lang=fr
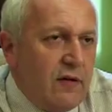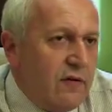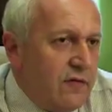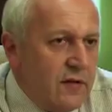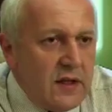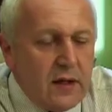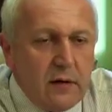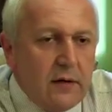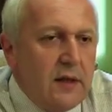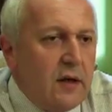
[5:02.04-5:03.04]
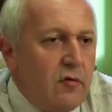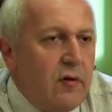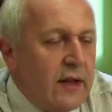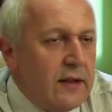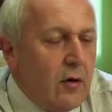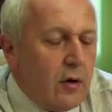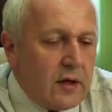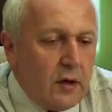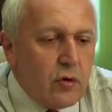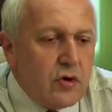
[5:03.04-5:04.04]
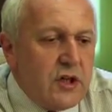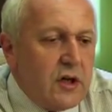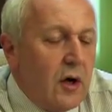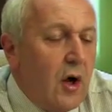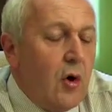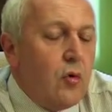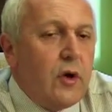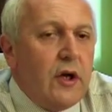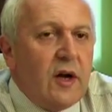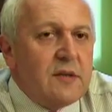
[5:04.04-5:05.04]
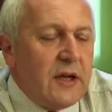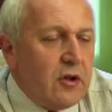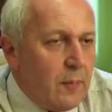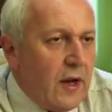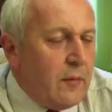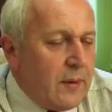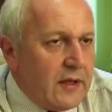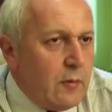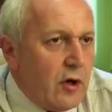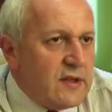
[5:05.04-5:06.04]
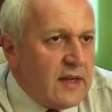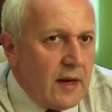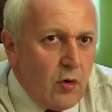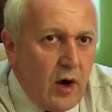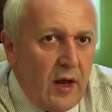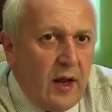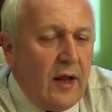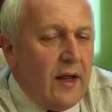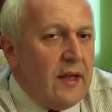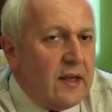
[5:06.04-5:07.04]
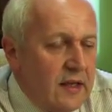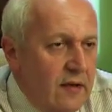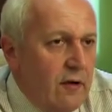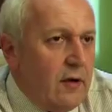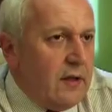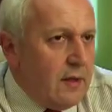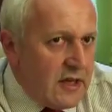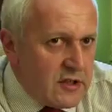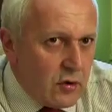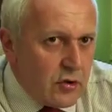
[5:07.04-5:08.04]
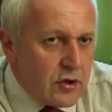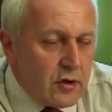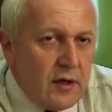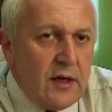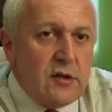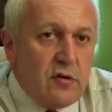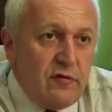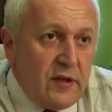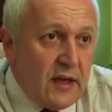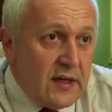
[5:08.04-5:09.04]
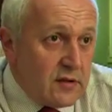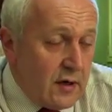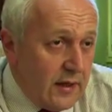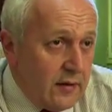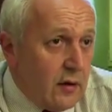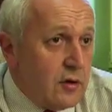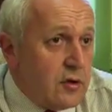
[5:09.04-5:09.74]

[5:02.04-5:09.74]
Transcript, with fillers: fait fi des découvertes archéologiques ou qui ne respecte pas le patrimoine moi écrivent des mensonges. Il suffit d'aller se rendre